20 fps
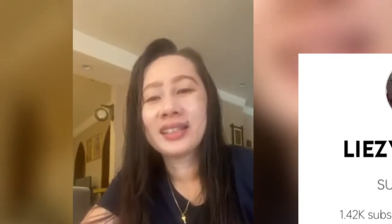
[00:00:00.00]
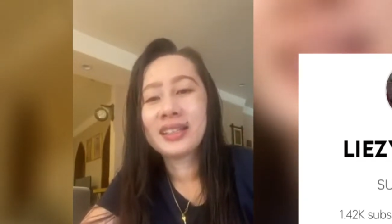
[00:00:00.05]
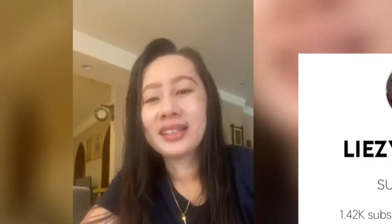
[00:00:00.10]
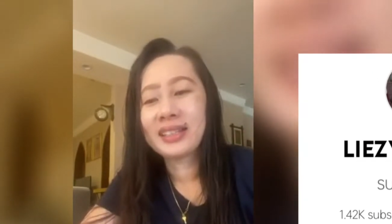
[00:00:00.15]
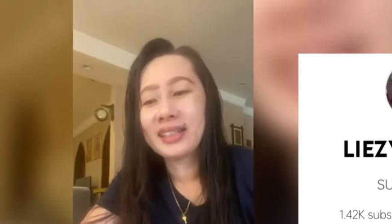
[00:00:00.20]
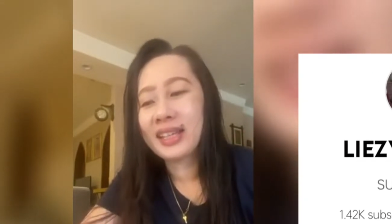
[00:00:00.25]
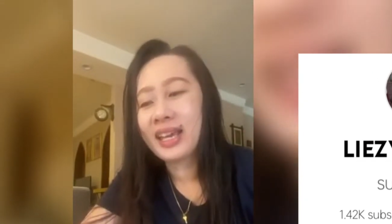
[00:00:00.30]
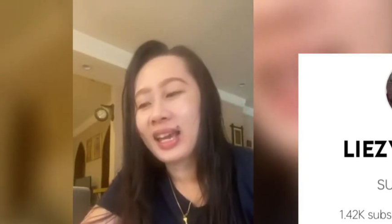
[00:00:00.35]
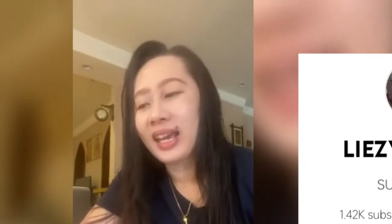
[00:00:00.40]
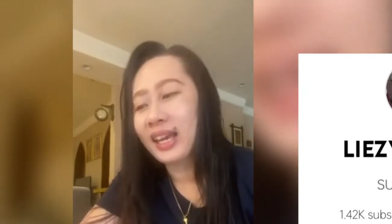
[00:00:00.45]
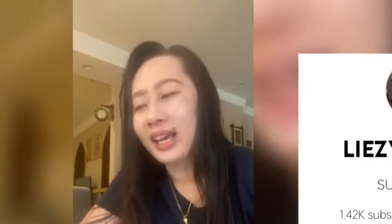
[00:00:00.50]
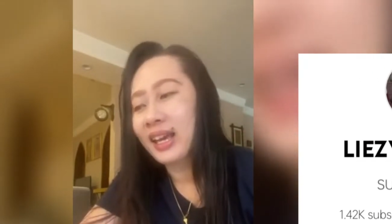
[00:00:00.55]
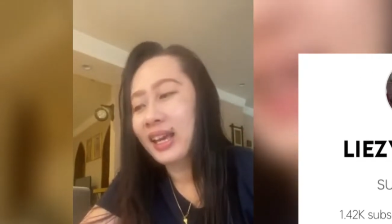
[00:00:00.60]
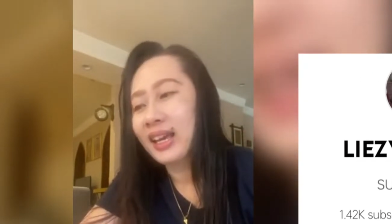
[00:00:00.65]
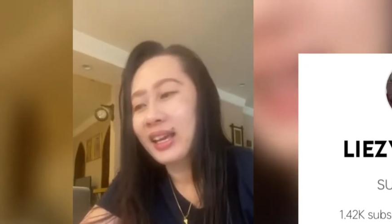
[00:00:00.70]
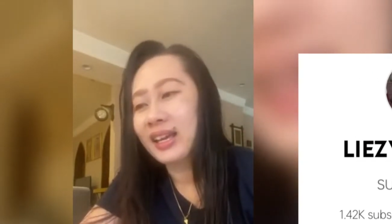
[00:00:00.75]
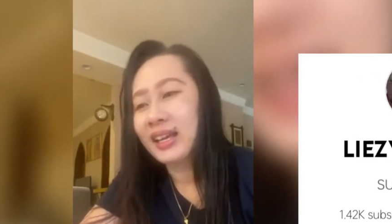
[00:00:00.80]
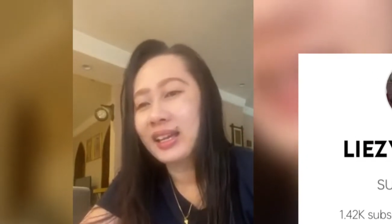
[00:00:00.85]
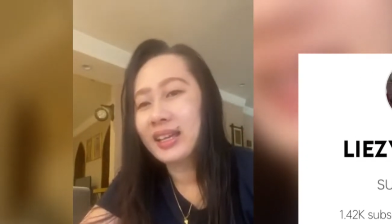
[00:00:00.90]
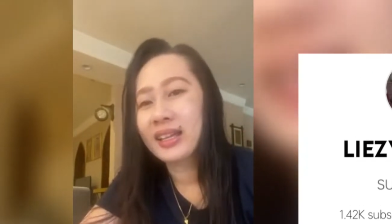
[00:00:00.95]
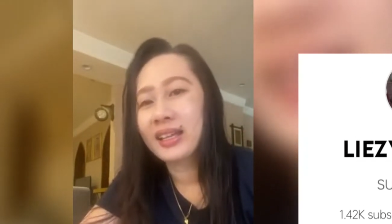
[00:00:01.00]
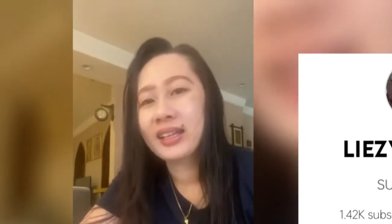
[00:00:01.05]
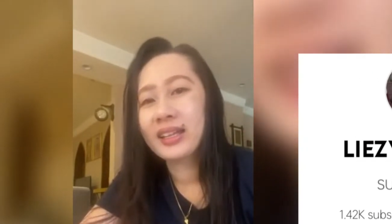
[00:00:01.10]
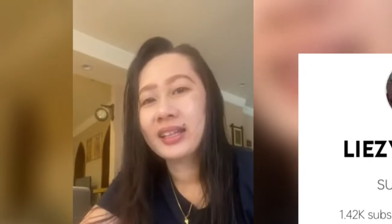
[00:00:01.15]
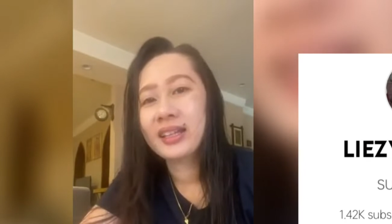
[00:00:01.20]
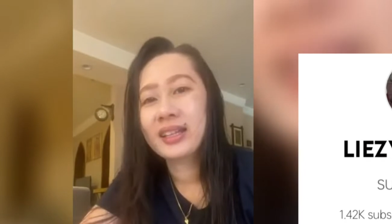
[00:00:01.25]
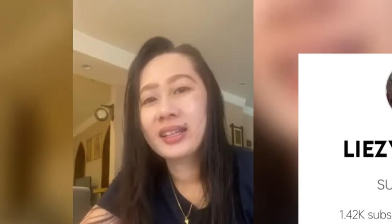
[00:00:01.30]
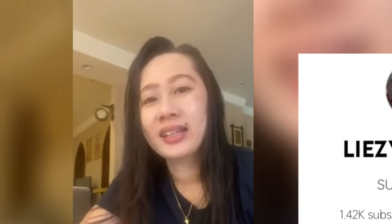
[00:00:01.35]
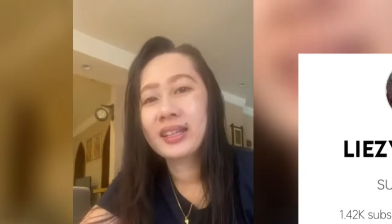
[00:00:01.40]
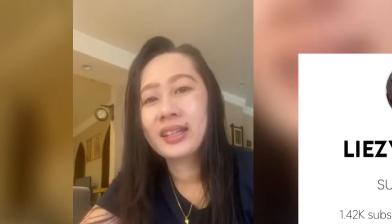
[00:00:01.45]
na
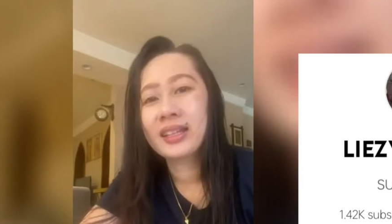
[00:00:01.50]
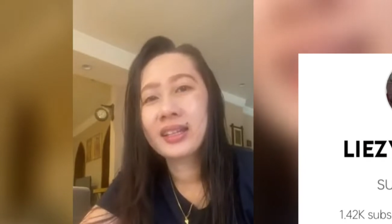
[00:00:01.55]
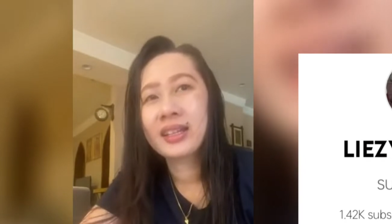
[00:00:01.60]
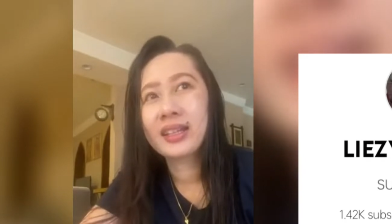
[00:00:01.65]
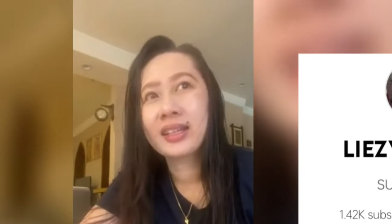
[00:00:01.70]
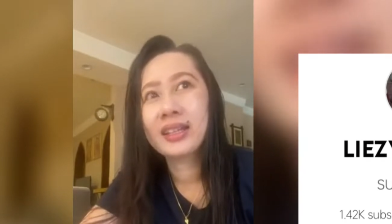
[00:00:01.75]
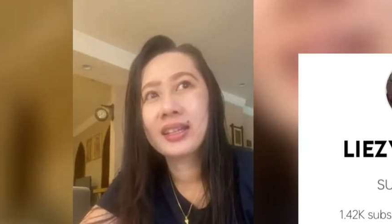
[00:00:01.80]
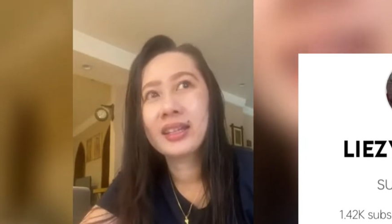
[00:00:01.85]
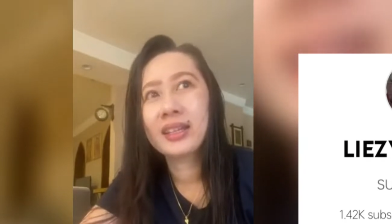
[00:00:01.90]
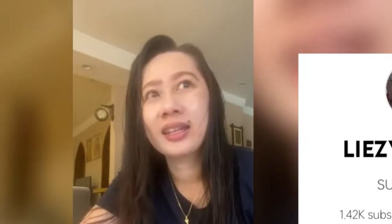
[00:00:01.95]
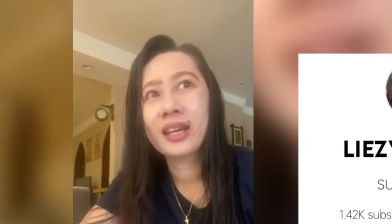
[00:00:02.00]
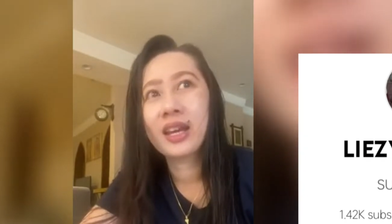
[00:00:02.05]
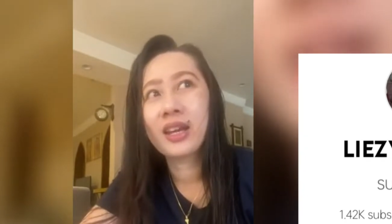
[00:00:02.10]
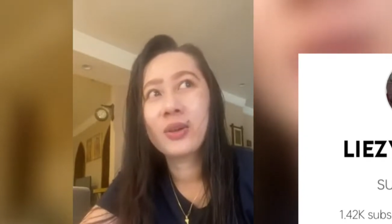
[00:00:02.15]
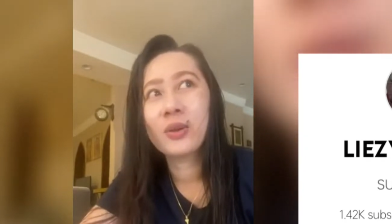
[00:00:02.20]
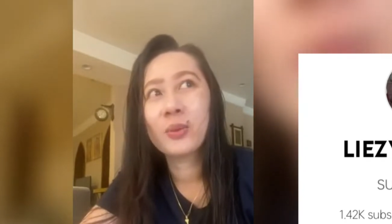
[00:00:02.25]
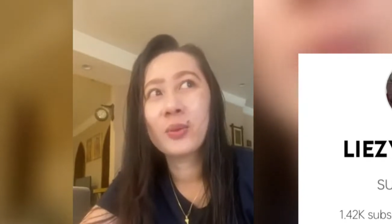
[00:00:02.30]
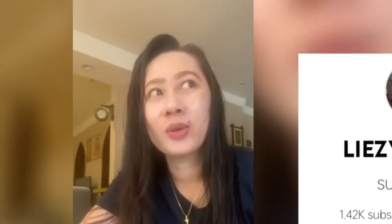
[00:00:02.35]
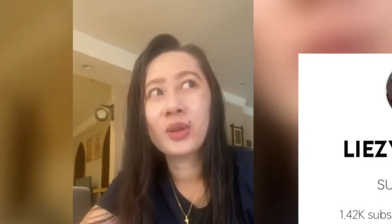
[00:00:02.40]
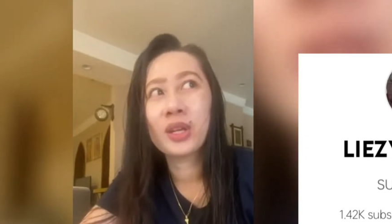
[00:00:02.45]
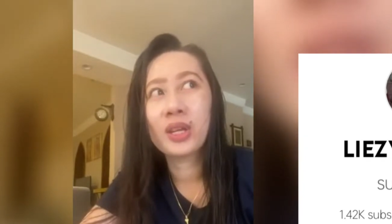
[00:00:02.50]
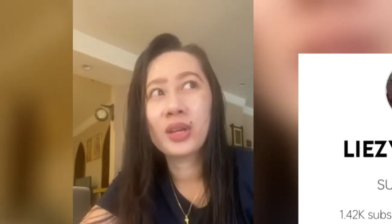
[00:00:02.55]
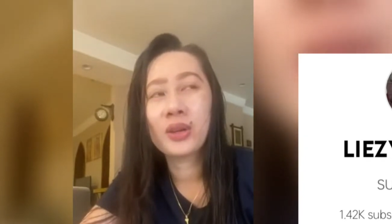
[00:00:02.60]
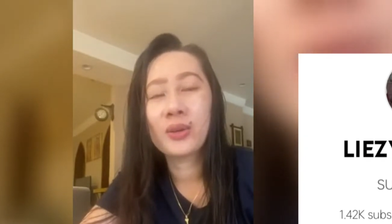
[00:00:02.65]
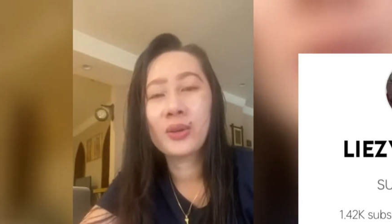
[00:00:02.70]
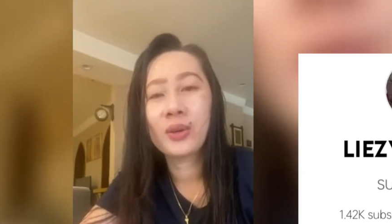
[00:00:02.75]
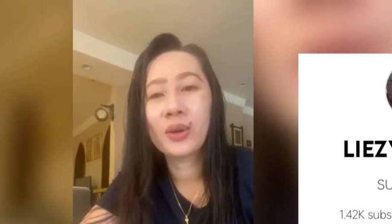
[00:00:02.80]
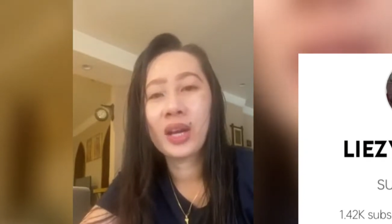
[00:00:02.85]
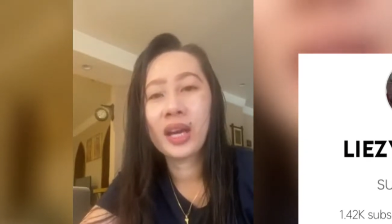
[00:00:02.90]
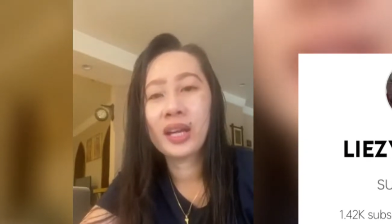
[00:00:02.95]
na ano mo na
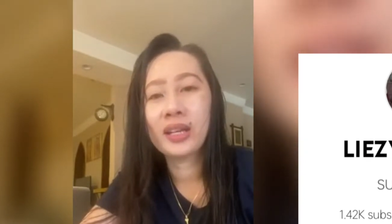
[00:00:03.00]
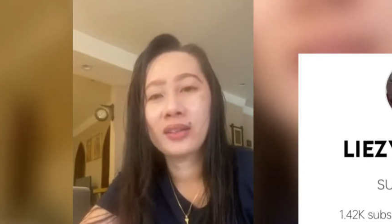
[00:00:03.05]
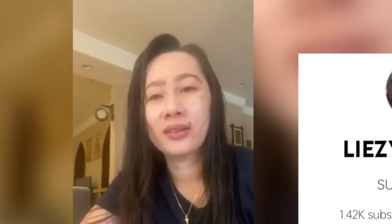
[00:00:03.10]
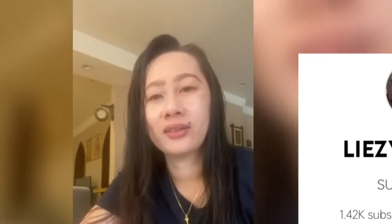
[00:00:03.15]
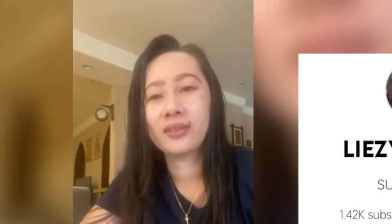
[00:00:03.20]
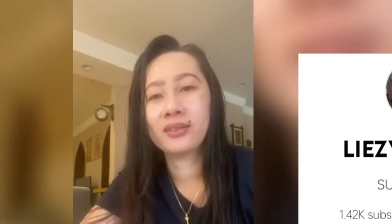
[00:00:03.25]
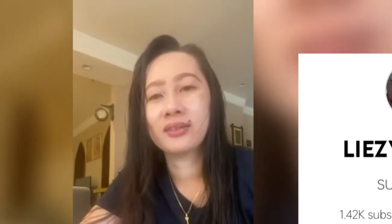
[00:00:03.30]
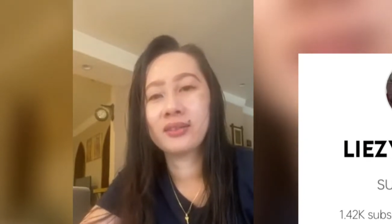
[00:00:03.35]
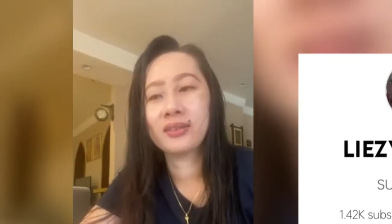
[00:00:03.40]
yung ano